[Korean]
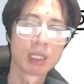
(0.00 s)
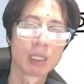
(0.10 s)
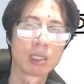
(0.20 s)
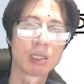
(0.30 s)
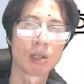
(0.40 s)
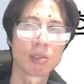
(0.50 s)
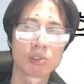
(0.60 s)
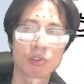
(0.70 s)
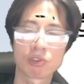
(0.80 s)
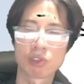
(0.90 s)
이런
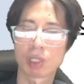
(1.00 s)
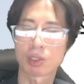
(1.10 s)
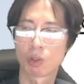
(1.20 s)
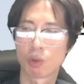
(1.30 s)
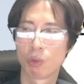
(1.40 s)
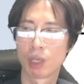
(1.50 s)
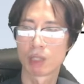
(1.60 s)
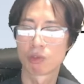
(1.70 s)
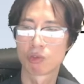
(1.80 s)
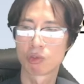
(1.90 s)
수준에서
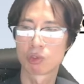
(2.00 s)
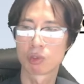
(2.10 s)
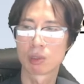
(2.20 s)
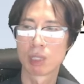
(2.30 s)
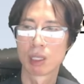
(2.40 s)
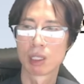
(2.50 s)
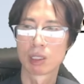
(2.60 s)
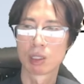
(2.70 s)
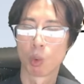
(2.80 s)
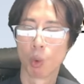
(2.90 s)
왜 누구는
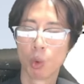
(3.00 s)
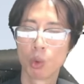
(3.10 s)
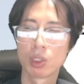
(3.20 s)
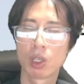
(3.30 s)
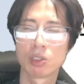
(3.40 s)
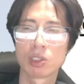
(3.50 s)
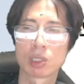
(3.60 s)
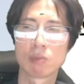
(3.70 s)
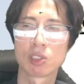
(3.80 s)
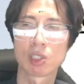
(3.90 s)
5년
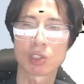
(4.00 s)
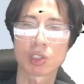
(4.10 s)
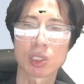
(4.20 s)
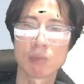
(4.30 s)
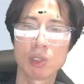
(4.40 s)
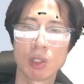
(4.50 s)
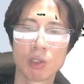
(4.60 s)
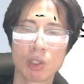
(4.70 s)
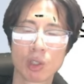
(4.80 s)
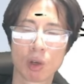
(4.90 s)
심지어
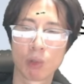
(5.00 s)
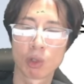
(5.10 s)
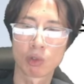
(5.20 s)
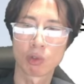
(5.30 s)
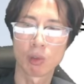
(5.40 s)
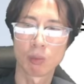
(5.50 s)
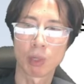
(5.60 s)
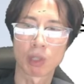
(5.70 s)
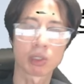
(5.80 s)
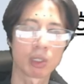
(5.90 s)
10년이 넘어도
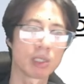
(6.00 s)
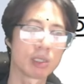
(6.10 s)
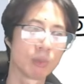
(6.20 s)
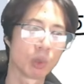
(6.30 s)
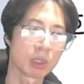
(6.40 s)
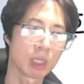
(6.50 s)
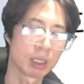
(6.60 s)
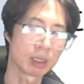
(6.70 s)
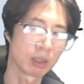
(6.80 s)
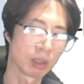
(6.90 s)
벗어나지
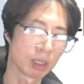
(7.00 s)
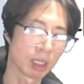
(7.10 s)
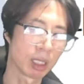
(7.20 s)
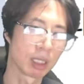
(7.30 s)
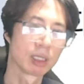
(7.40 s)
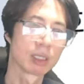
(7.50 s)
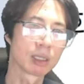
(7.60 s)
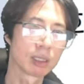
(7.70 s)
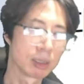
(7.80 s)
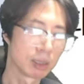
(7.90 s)
못하는 걸까?
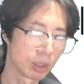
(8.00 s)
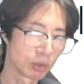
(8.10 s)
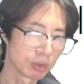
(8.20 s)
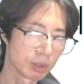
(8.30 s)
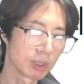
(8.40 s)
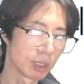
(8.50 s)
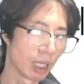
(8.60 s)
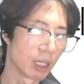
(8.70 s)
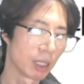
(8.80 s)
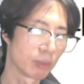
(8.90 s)
그 이유는
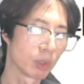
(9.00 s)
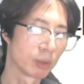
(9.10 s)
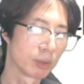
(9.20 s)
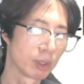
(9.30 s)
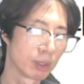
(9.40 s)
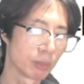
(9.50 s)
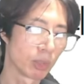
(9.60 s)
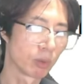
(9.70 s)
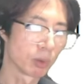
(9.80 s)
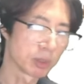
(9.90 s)
내일 한번
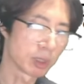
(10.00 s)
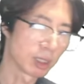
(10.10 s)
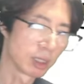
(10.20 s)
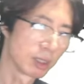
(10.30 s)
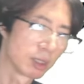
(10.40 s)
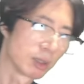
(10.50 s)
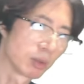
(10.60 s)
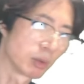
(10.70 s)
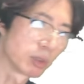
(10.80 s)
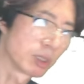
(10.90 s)
배워봅시다.
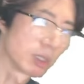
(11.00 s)
오늘